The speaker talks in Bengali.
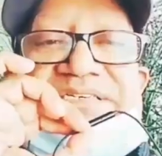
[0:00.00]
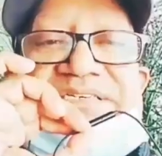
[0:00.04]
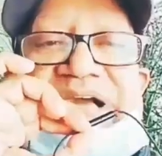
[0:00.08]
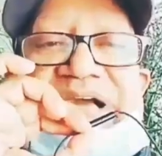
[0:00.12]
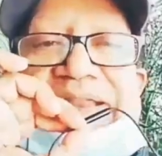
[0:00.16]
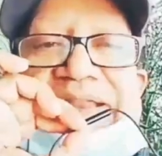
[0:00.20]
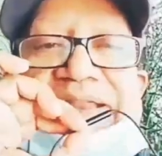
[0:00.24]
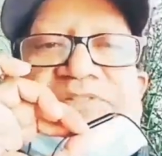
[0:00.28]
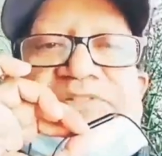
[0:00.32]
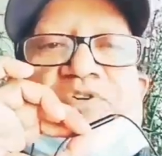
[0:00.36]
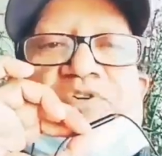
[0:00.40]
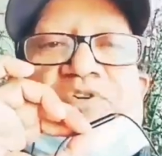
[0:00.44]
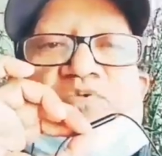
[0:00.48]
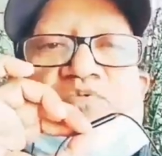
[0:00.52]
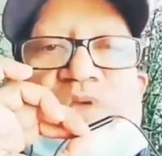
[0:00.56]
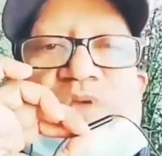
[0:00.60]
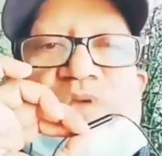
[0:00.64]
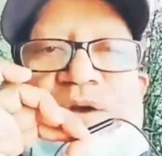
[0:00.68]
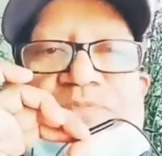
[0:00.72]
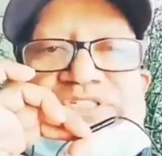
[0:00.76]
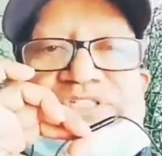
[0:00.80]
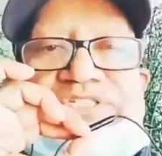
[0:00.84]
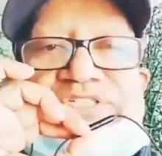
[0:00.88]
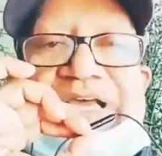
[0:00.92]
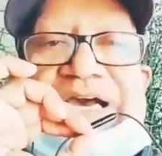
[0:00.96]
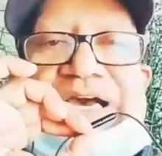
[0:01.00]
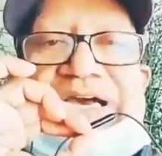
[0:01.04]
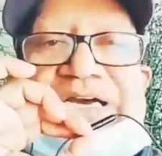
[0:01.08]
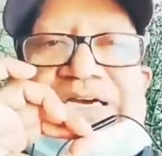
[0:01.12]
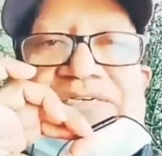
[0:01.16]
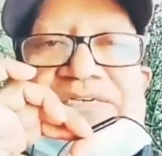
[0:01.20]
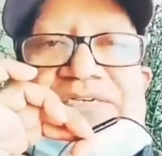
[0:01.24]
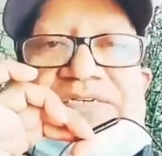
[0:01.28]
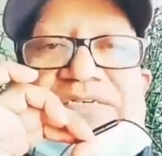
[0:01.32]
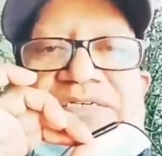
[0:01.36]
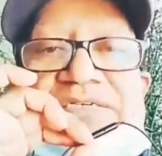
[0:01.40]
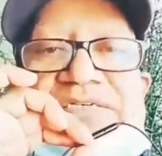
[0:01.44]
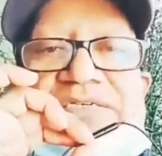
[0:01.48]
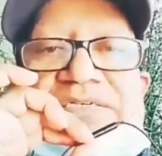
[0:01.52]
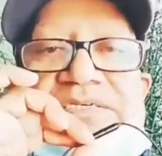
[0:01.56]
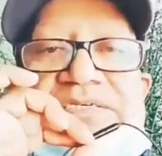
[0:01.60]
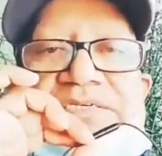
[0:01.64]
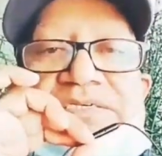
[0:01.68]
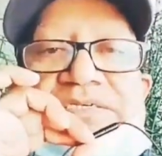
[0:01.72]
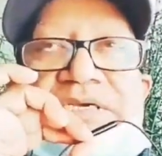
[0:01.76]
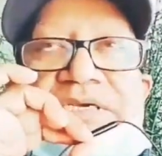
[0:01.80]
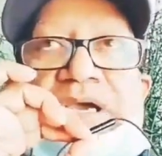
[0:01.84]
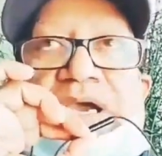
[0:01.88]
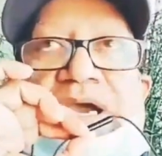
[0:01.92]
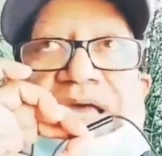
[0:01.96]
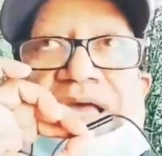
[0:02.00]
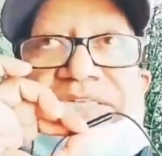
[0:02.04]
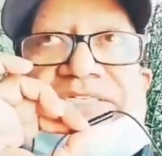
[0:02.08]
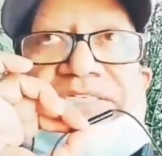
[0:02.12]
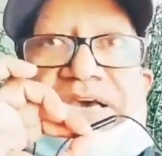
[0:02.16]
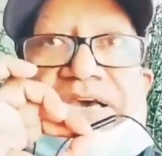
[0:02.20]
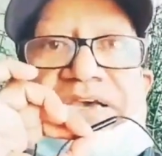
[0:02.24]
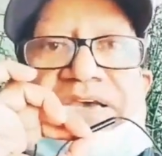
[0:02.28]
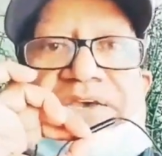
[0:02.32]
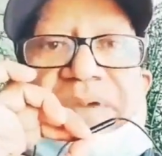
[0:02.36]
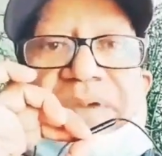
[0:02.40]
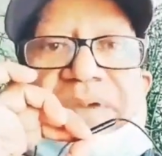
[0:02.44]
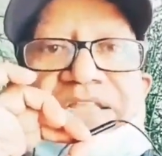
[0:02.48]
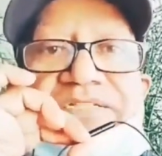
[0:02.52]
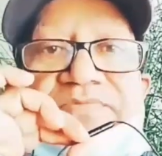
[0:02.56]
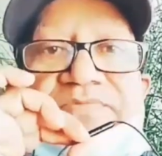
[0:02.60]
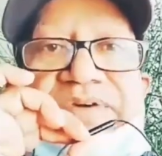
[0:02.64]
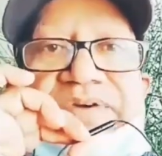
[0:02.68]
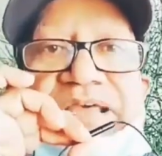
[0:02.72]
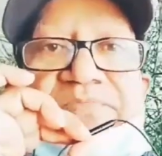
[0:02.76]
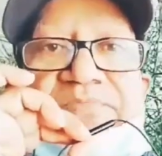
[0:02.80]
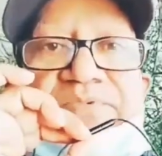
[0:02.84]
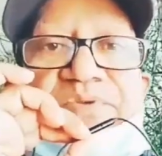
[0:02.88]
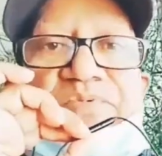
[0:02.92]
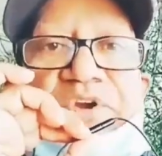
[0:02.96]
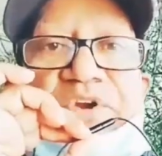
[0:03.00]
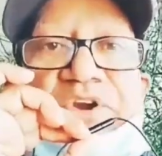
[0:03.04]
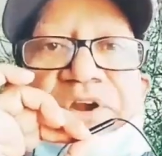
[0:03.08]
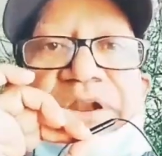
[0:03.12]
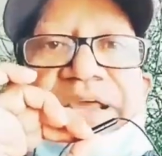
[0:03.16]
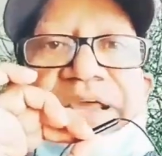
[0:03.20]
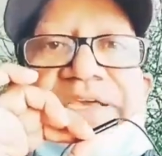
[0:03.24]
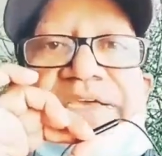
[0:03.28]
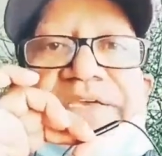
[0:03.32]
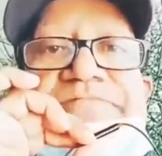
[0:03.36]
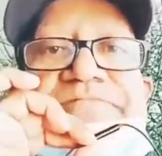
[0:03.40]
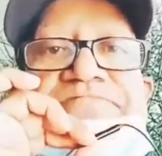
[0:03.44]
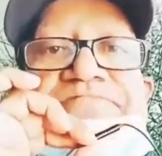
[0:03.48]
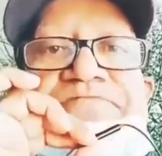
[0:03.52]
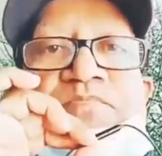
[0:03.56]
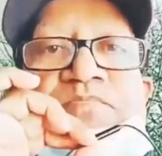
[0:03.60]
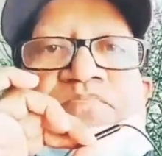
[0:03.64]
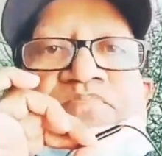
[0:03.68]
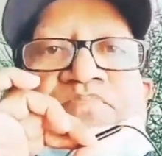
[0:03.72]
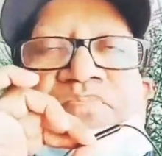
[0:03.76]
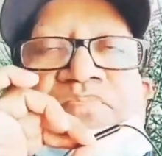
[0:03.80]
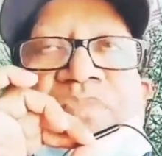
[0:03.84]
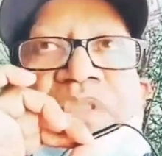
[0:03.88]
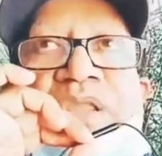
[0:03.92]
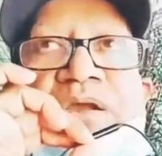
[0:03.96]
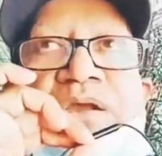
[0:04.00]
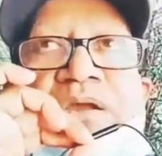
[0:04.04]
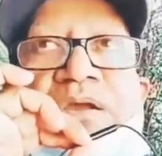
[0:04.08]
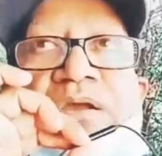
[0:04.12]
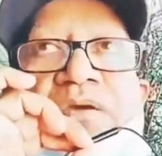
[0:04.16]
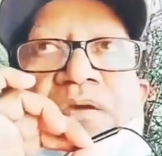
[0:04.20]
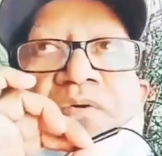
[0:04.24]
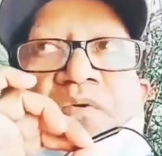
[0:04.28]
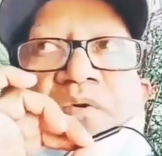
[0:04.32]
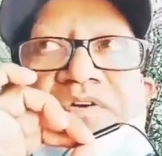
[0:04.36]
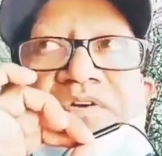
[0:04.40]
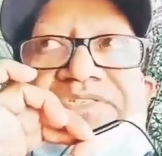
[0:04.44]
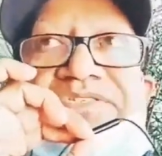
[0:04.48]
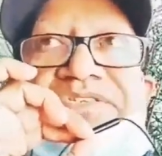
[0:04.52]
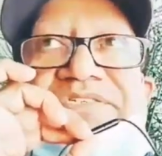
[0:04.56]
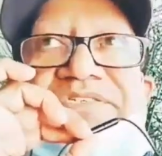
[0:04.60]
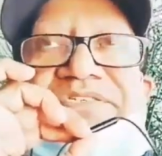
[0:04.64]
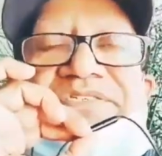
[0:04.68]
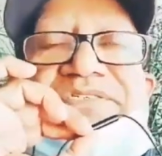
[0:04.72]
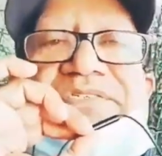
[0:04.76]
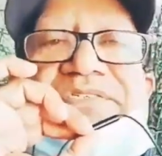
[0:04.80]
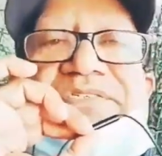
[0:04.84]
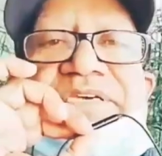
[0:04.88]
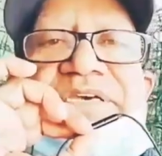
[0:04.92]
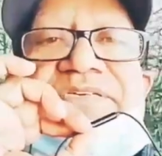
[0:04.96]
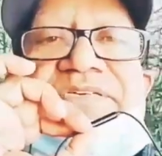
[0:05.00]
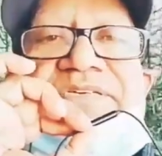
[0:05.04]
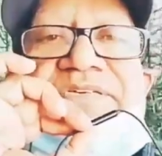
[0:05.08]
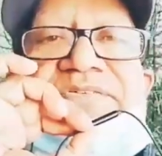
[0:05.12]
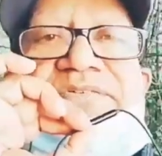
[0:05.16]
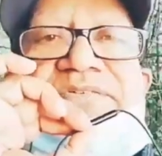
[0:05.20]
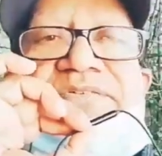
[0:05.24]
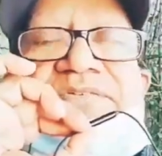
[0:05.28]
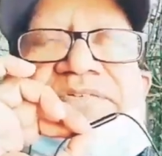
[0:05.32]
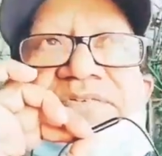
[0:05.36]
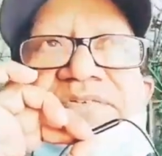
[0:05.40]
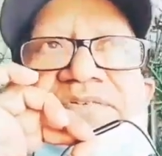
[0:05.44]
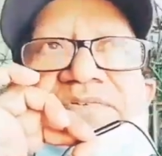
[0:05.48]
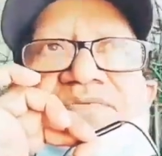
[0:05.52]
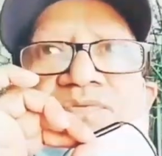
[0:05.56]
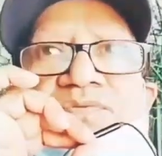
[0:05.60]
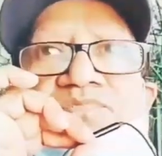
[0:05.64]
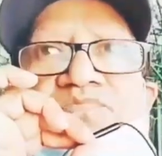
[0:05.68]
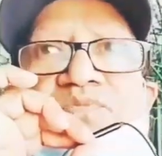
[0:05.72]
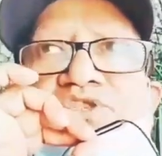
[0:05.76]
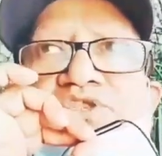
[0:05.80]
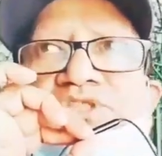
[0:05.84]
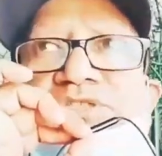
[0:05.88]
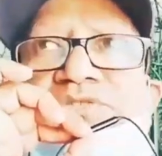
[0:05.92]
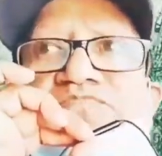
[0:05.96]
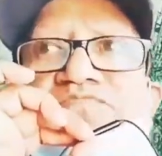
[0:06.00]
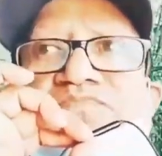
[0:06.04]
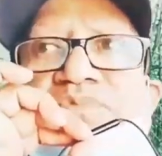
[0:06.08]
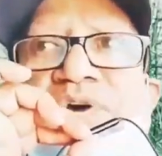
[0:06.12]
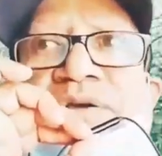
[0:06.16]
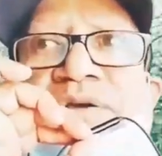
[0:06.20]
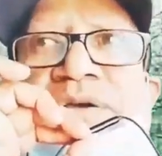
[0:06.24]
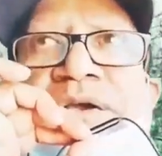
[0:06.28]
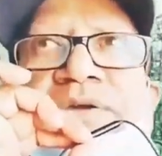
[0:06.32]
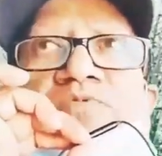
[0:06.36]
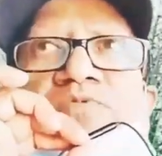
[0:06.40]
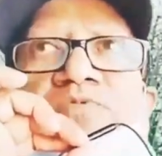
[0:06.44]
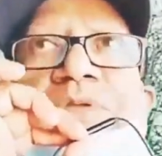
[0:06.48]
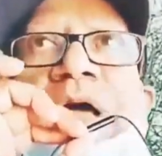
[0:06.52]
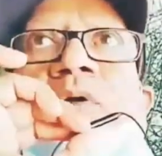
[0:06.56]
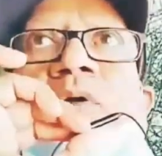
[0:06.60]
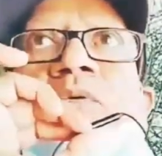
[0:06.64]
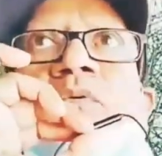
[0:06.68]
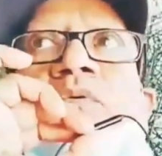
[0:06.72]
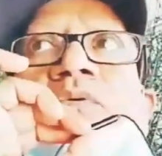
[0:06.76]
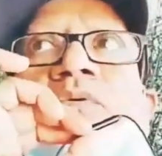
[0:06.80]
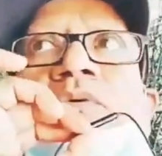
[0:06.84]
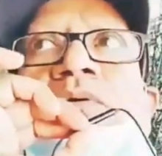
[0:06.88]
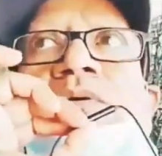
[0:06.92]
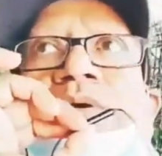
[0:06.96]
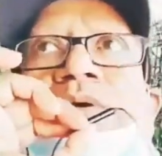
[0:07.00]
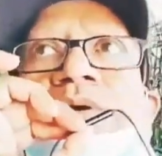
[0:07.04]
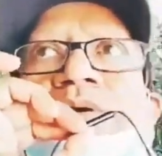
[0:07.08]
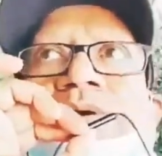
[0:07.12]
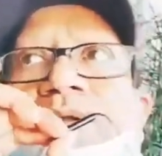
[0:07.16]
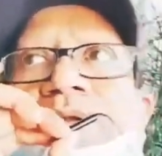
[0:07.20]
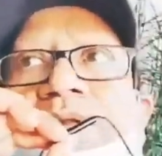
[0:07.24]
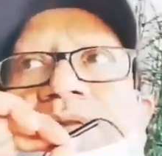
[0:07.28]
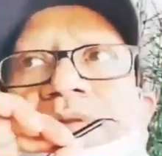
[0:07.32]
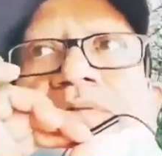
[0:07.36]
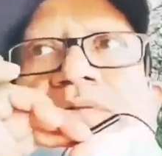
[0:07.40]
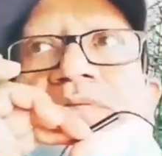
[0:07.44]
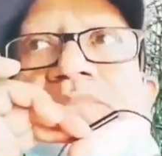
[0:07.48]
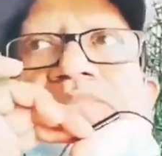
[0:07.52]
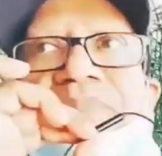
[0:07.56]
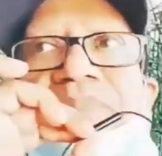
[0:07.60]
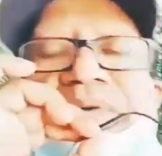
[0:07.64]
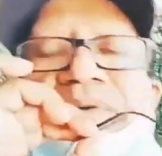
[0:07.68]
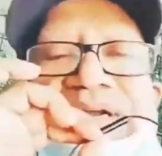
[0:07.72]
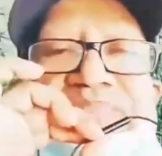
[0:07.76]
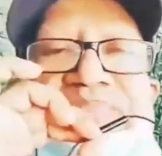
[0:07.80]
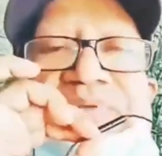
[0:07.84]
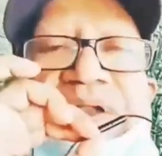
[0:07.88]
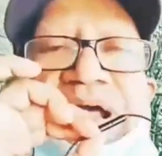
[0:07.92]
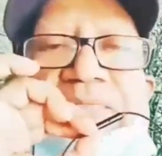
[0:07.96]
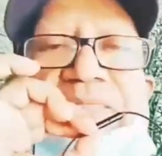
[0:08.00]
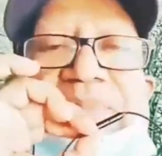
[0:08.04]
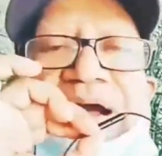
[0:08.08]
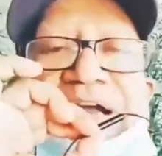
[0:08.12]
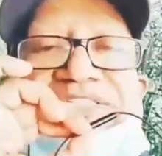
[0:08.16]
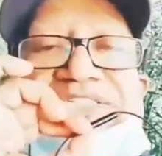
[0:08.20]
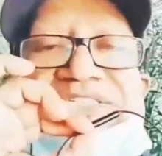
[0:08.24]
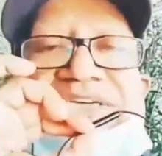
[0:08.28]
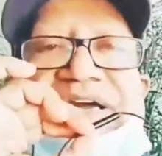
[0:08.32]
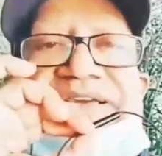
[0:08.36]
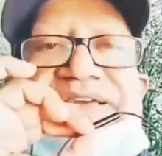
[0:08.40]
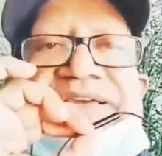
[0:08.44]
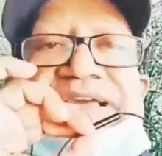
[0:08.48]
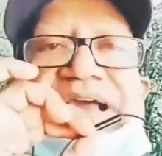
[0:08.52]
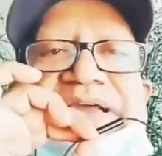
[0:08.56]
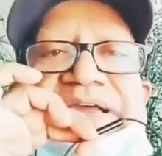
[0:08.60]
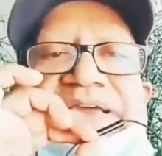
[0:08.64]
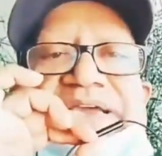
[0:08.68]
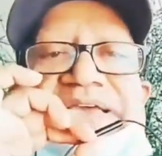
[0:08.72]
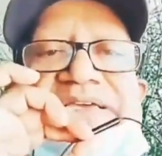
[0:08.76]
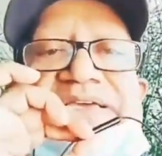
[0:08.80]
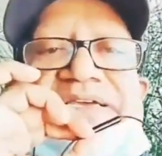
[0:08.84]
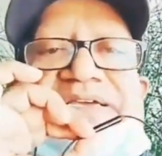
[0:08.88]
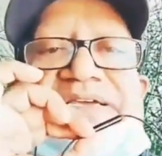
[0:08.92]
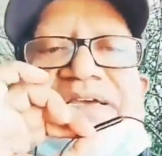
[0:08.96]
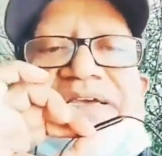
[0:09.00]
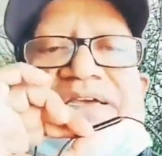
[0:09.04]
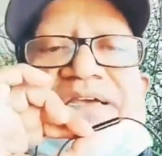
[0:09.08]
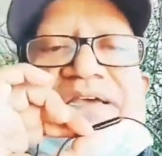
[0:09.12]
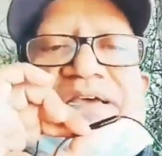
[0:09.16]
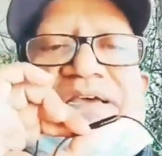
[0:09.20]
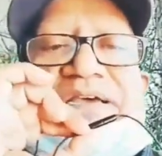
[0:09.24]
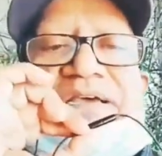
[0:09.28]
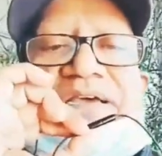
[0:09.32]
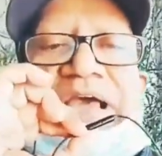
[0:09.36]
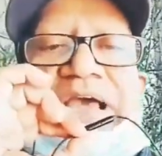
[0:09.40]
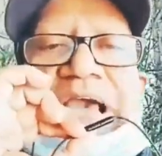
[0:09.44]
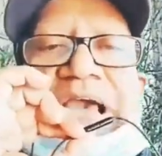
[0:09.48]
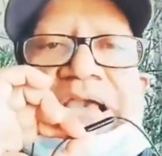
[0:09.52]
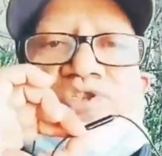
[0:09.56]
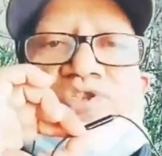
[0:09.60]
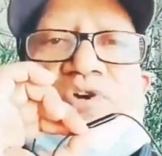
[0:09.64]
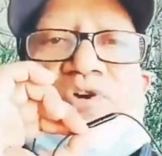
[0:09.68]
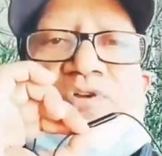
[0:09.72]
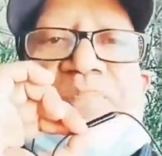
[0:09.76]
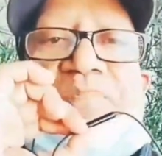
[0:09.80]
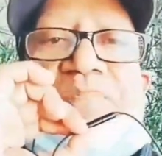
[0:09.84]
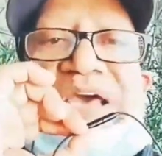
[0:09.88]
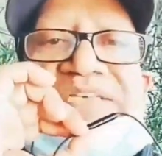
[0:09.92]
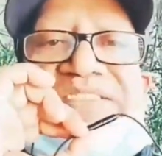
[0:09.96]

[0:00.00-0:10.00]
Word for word: কানে ধরে উঠা বসা আচ্ছা এ বাজি ভাই আমি বলে রাখি ওই যে যেই পশ্চিমবঙ্গে কোথাও আমার প্রায় মাসখানিক আগে একজন